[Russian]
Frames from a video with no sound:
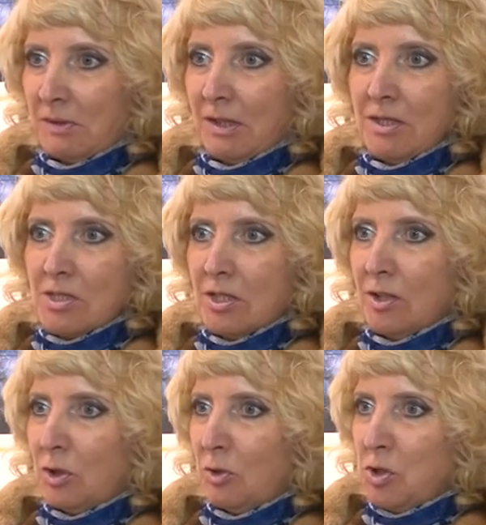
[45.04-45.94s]
Конечно,
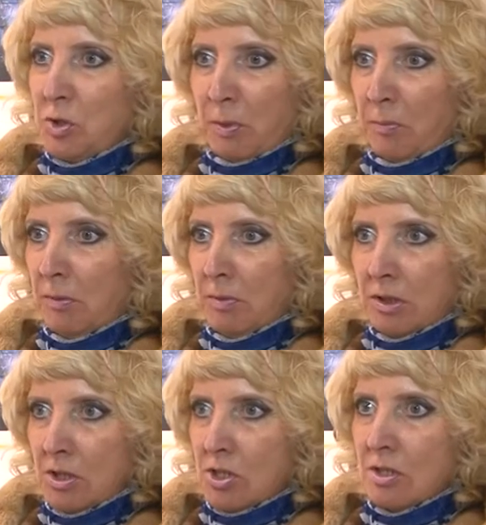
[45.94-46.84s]
это очень
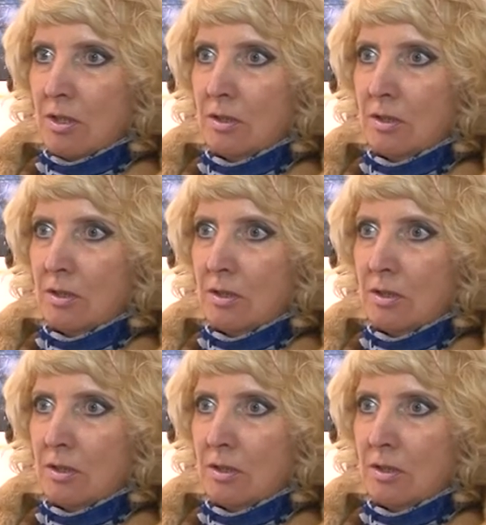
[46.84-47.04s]
проблематично.